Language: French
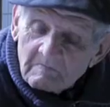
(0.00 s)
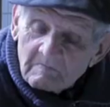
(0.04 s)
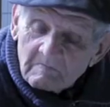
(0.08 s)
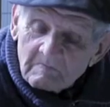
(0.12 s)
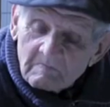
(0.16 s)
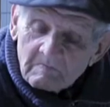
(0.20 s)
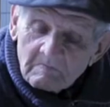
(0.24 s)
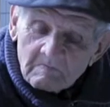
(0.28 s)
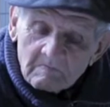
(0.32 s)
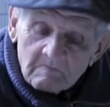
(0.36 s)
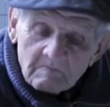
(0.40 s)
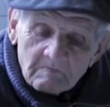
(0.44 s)

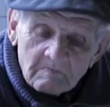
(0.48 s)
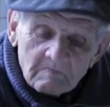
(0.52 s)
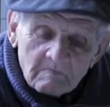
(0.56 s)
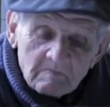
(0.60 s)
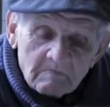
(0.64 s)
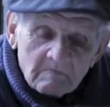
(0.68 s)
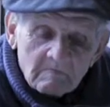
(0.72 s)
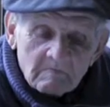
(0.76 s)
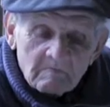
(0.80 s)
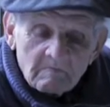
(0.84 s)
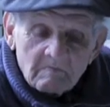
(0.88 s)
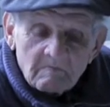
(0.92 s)
Et donc
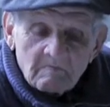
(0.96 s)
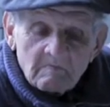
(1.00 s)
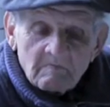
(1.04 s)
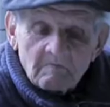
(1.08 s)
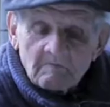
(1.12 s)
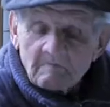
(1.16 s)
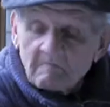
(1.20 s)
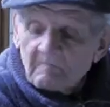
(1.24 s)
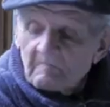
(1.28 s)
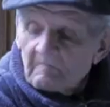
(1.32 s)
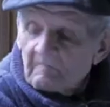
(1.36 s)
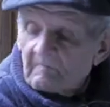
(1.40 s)
le
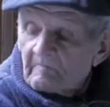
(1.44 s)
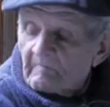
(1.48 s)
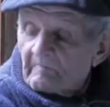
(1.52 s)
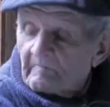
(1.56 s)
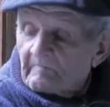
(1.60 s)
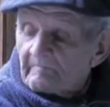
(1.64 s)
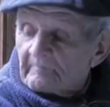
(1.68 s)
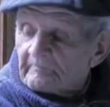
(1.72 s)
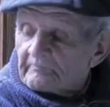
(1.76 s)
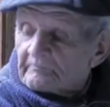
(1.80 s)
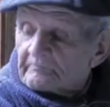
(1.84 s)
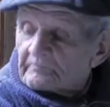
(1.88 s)
service en
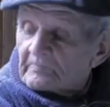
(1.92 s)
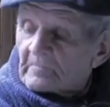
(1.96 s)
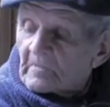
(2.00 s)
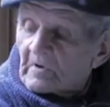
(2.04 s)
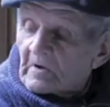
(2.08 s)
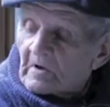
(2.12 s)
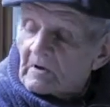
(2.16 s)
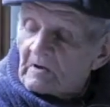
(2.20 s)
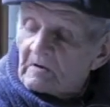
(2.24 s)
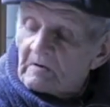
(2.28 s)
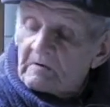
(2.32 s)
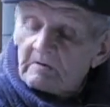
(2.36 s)
fait
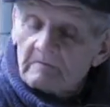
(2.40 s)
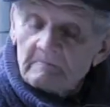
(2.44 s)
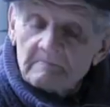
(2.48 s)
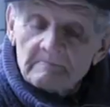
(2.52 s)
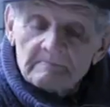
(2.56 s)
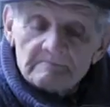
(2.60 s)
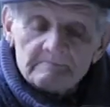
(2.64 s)
consiste